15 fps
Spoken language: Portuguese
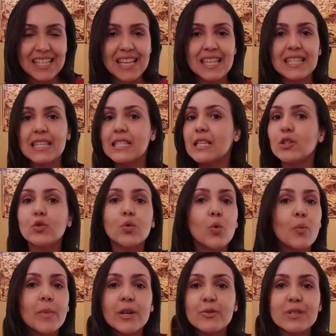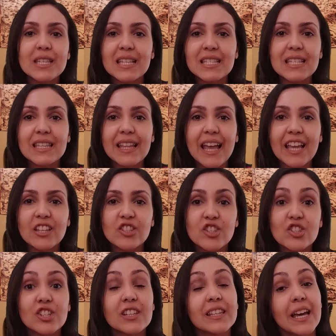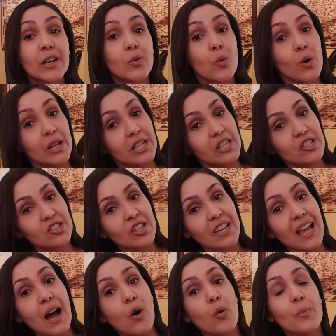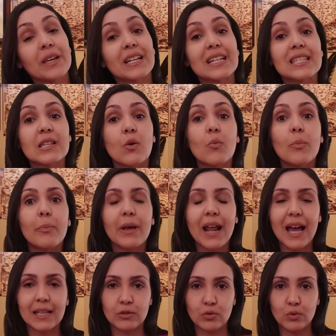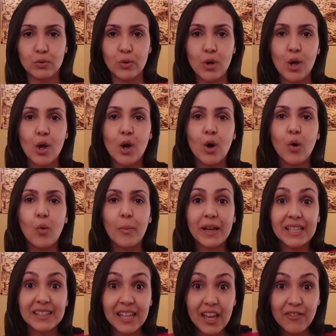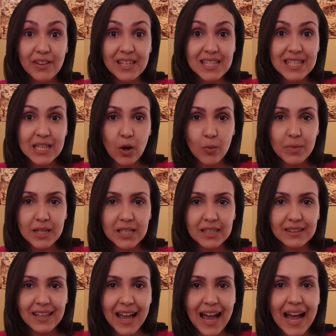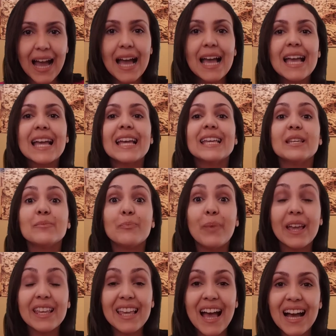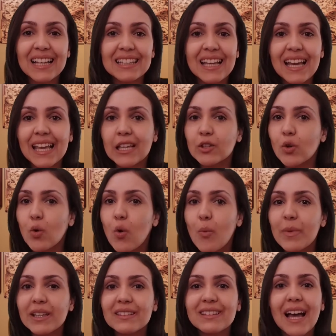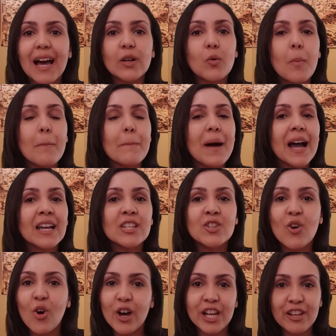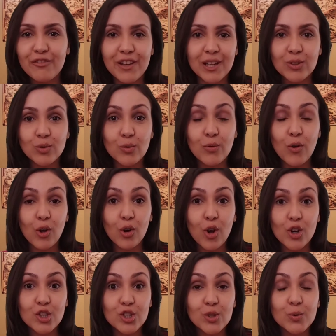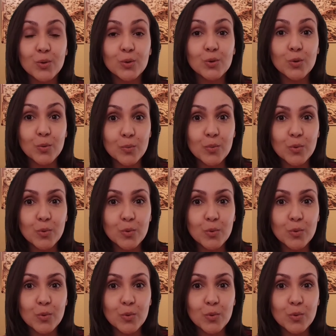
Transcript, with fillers: e esses inúmeros incidentes que deram origem à Operação Prato, uma intervenção militar empenhada em documentar o maior evento ufológico do